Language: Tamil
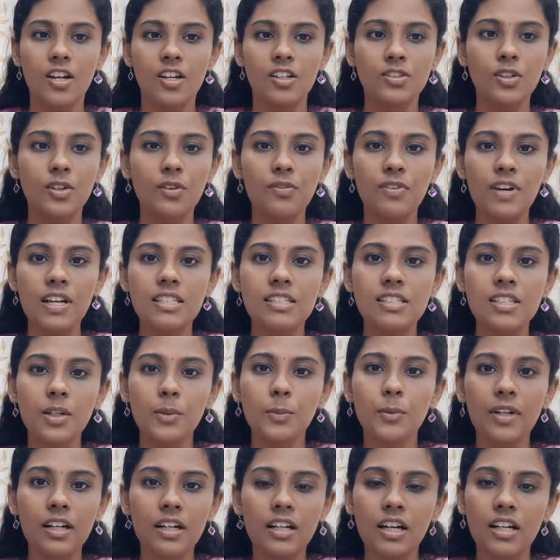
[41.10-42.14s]
ஸோ ஃபஸ்ட்டு
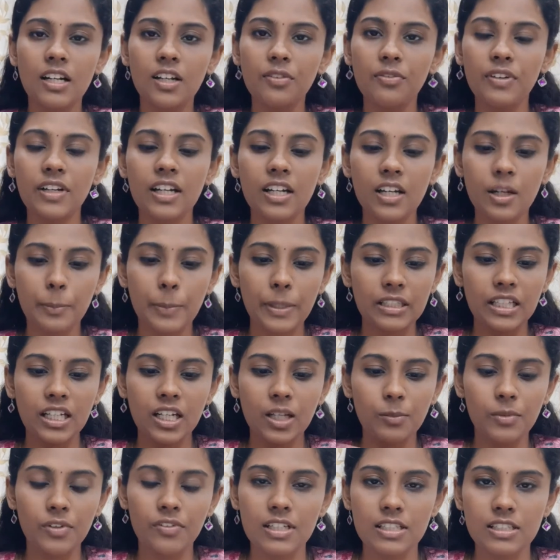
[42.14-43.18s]
வேர்டான ஃபியரை பற்றி
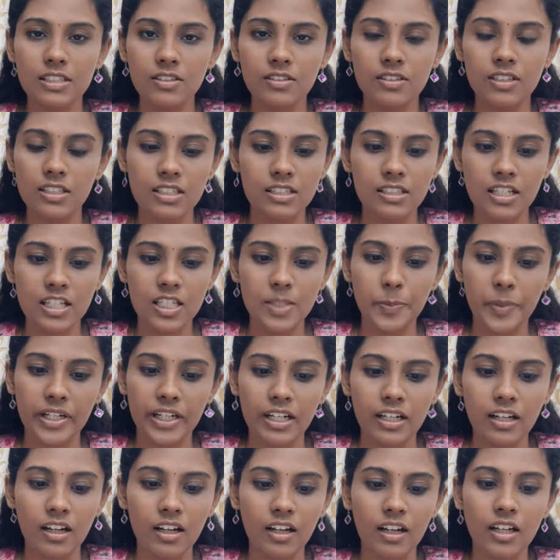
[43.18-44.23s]
நம்ம ஃபஸ்ட்டு வந்து டிஸ்கஸ்
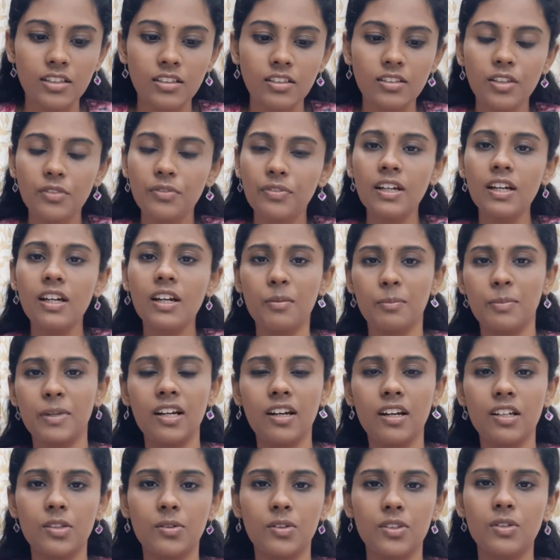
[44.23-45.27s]
பண்ணிடலாங்க அதாவது ஃபியர்
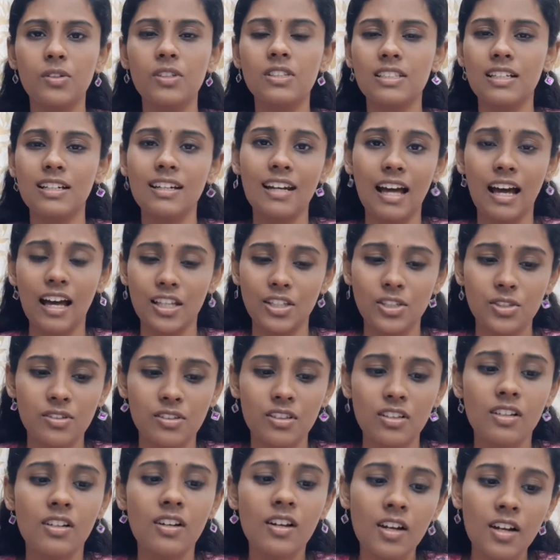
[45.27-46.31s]
அப்படிங்கிறது வந்து இட்ஸ்
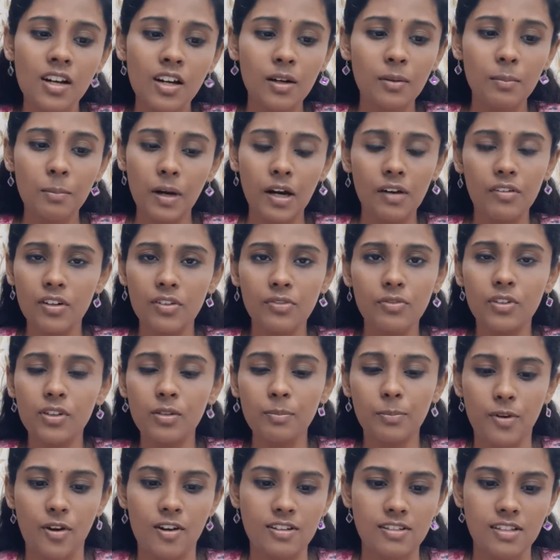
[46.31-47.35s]
நேச்சுரல் பவர்ஃபுல்
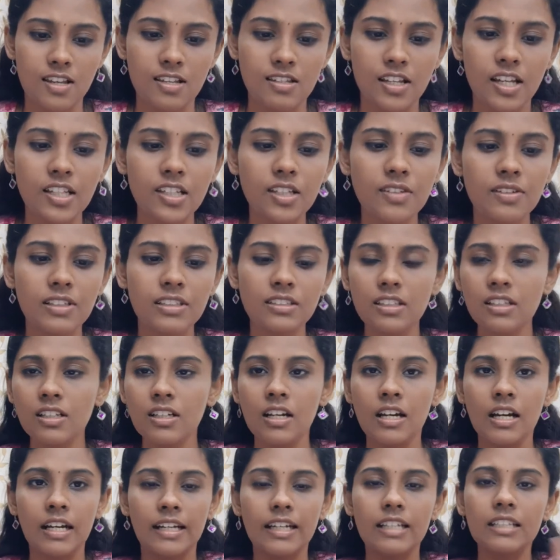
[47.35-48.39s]
ப்ராசஸ் இது வந்து
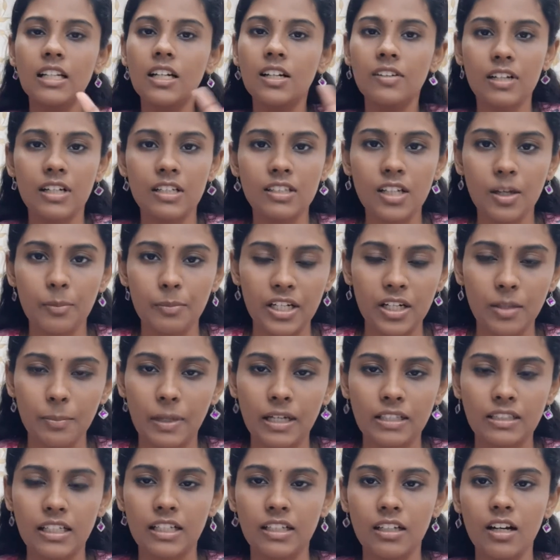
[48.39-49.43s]
எதுக்கு வருது அப்படின்னு
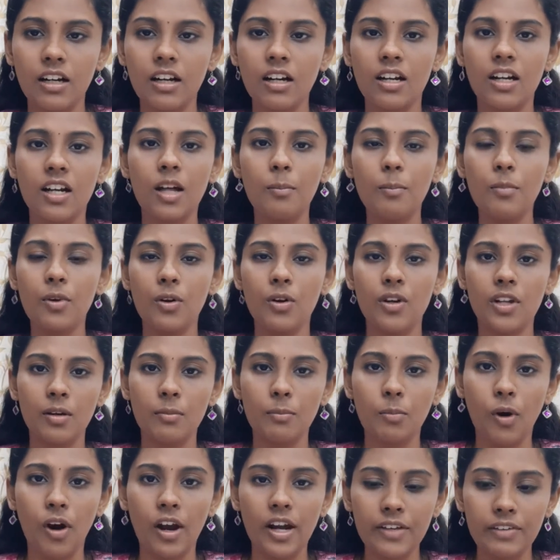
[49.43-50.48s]
பார்த்தீங்கன்னா நம்மளுடைய
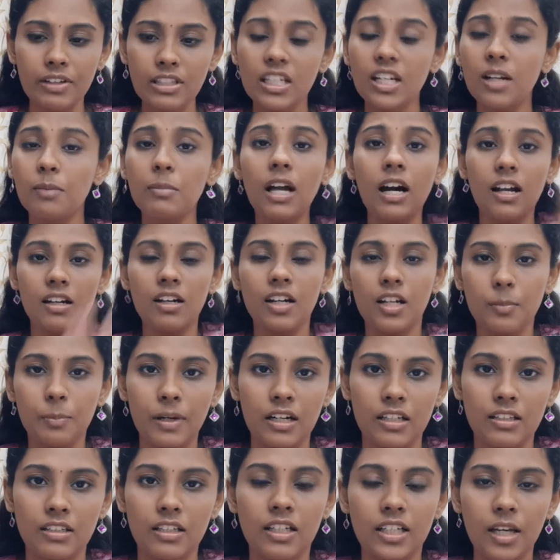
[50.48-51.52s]
பாடி வந்து நம்மளை அலர்ட்
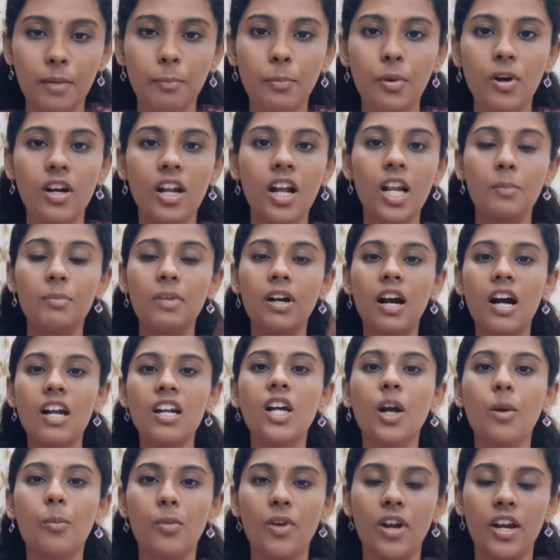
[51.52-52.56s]
பண்ணுது எப்போனா நம்ம
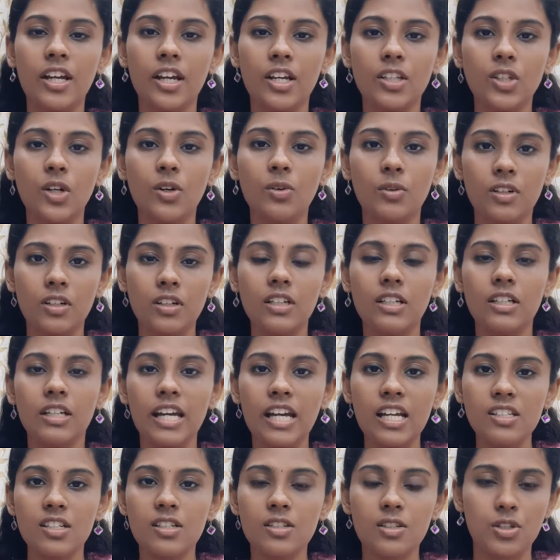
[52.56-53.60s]
கண்ணுக்கு முன்னாடி ஏதோ ஒரு
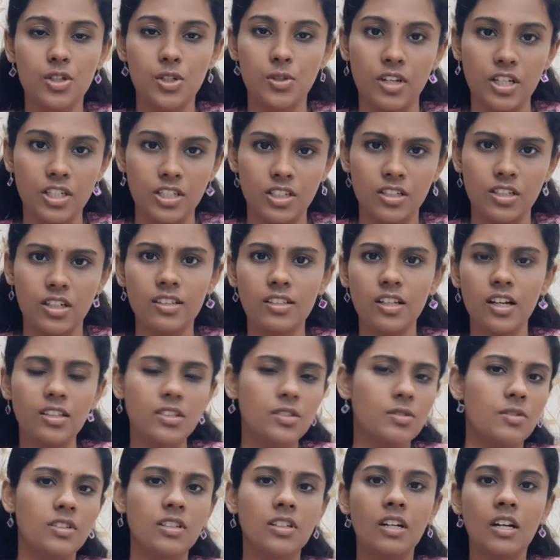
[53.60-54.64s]
டேஞ்சர் சுச்சுவேஷன்
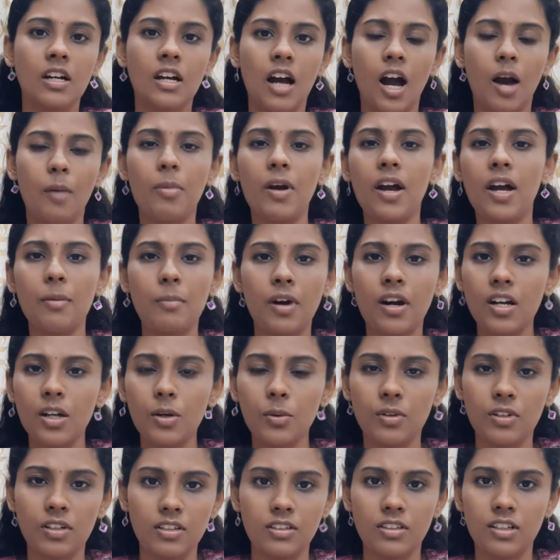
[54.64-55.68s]
ஏதாவது ஒரு அபாயமான
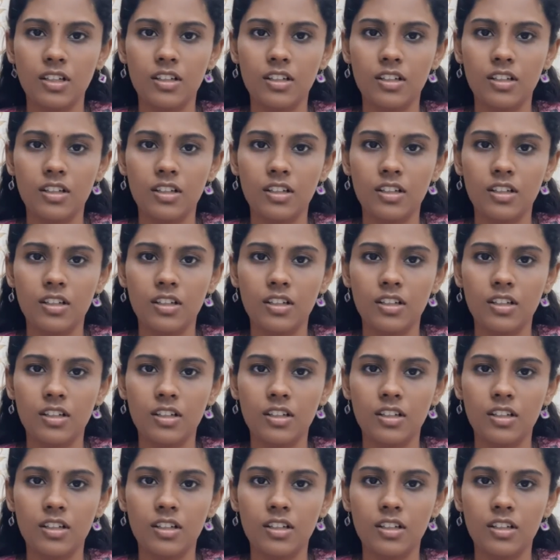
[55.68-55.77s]
ஒரு